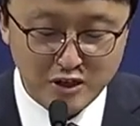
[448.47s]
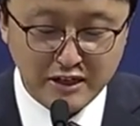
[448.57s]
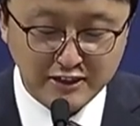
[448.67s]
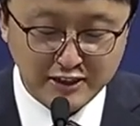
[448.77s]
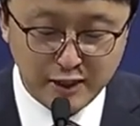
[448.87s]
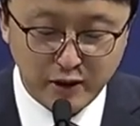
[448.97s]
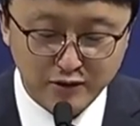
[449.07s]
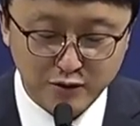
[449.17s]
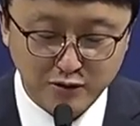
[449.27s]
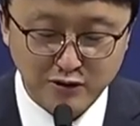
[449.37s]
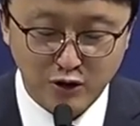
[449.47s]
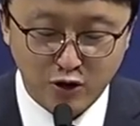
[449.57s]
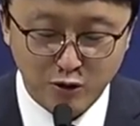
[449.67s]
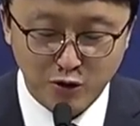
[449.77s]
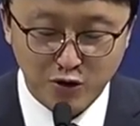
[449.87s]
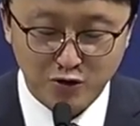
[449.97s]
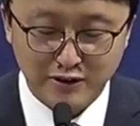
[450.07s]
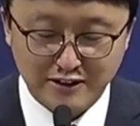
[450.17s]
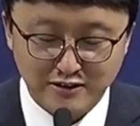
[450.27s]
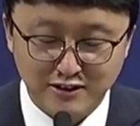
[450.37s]
그의 백성을 업어
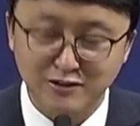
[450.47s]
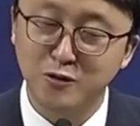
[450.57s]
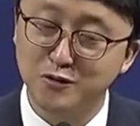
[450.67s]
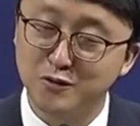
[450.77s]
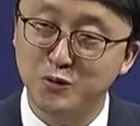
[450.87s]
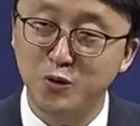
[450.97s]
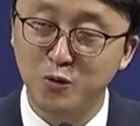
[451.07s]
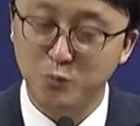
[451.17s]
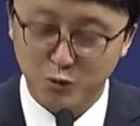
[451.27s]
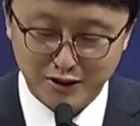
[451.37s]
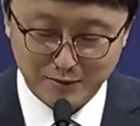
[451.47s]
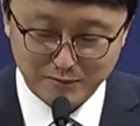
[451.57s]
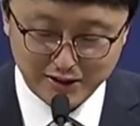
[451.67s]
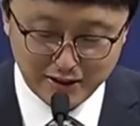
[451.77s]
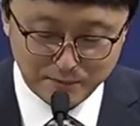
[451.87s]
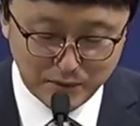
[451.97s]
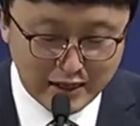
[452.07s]
나르신 것으로 묘사합니다.